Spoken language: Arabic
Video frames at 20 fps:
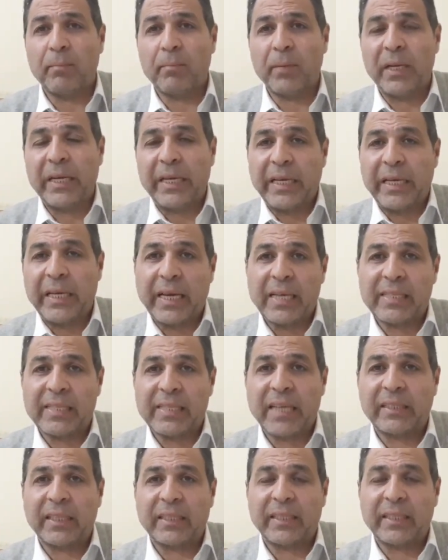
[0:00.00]

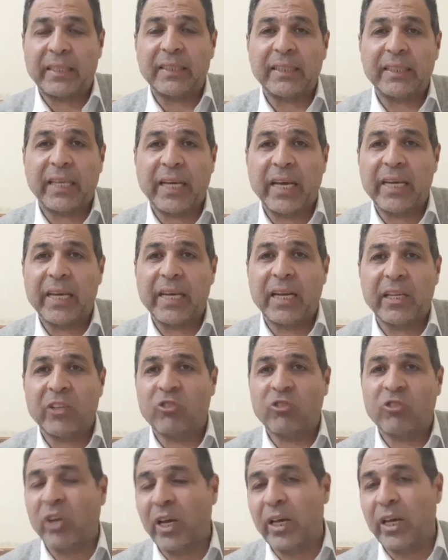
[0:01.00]
بالانجازات التاريخيه
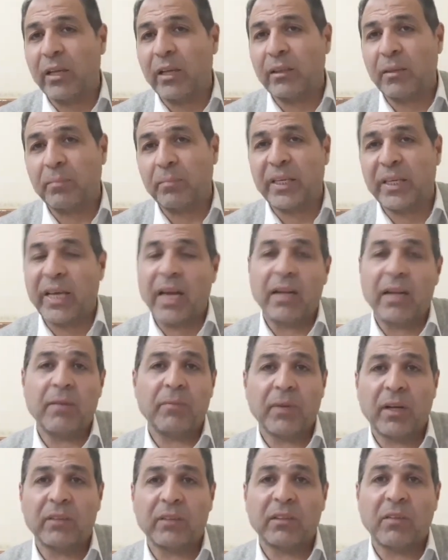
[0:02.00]
الانشائيه انت
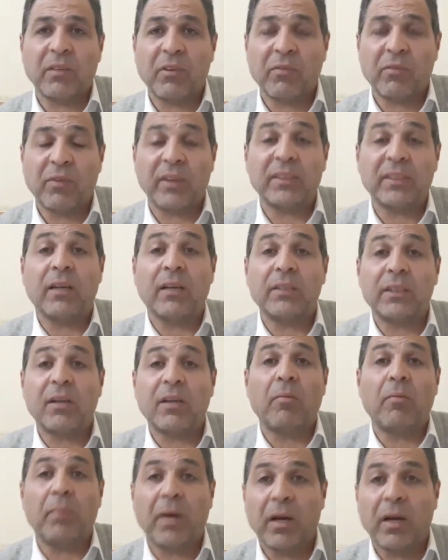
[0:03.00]
بتتكلم النهارده في الفرع
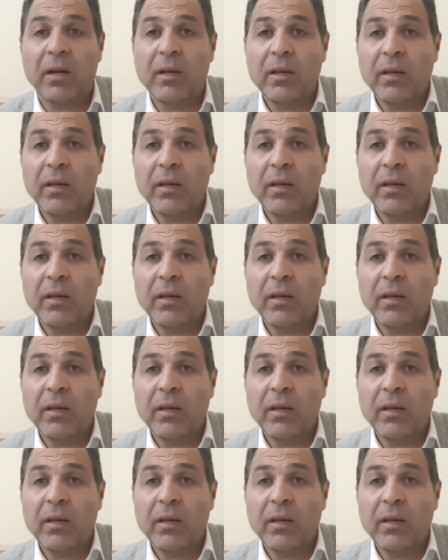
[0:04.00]
الرابع